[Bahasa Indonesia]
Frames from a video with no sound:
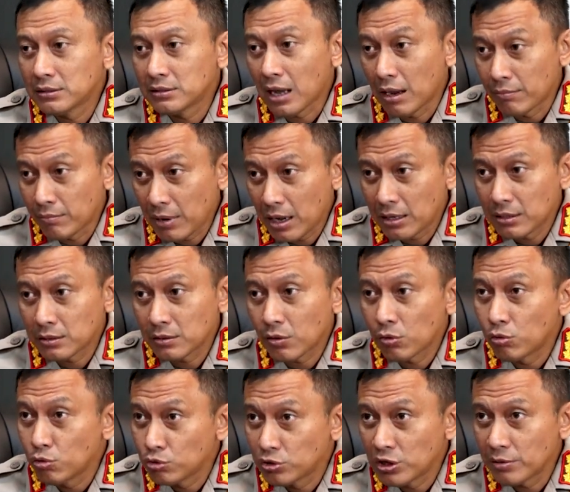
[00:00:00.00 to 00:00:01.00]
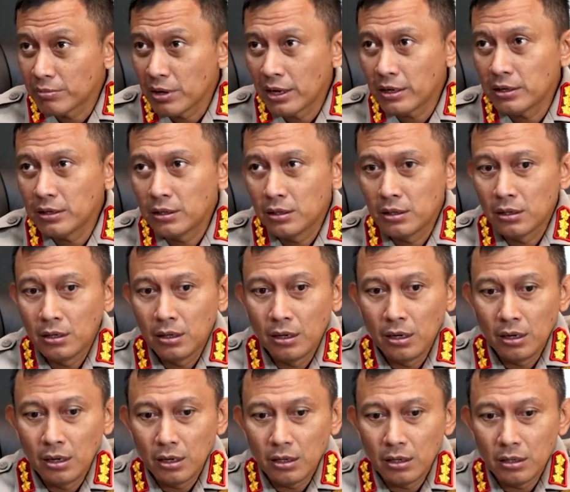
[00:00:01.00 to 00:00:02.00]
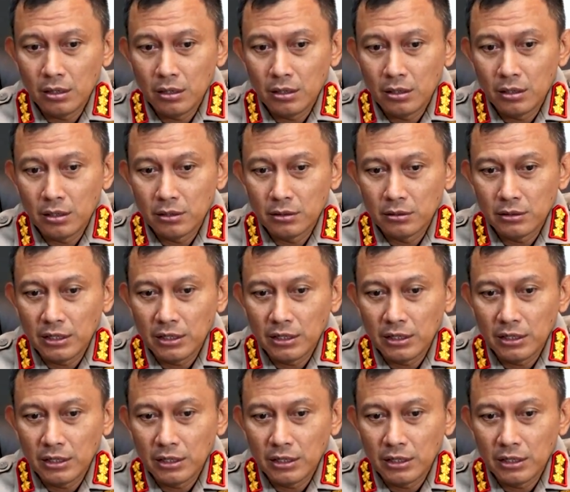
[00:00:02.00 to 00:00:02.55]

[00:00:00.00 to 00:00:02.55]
nyaman, ya, ya. kondusif dan uh,